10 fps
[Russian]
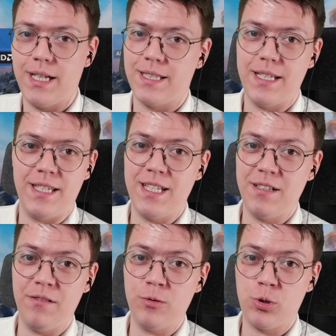И да, кстати,
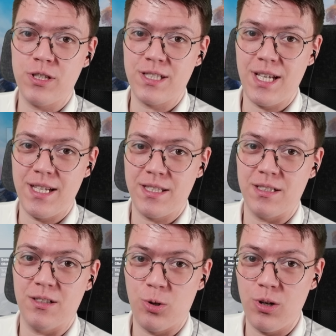если вы вдруг не
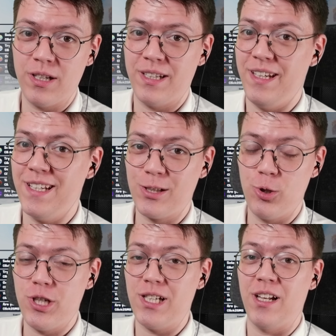знаете, ролики
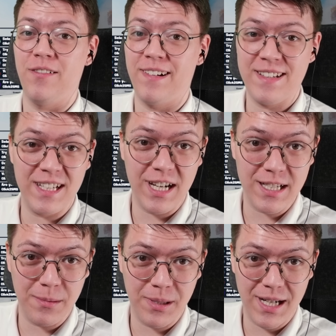исключительно в
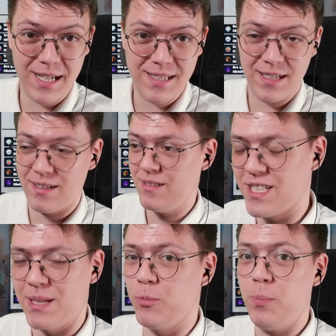развлекательном характере.
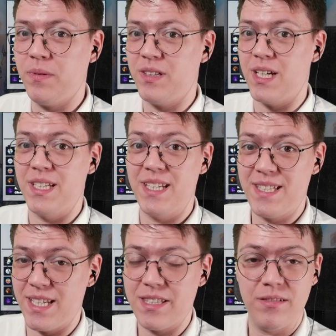За мной повторять,
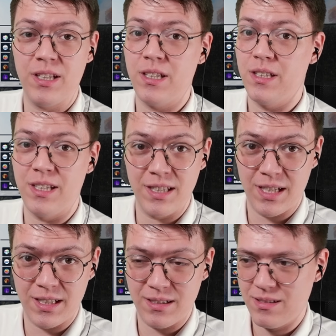естественно, не
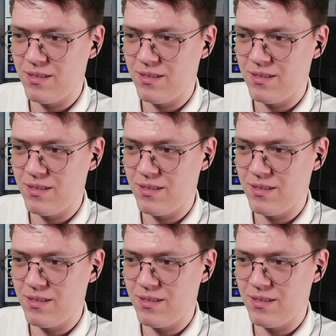надо.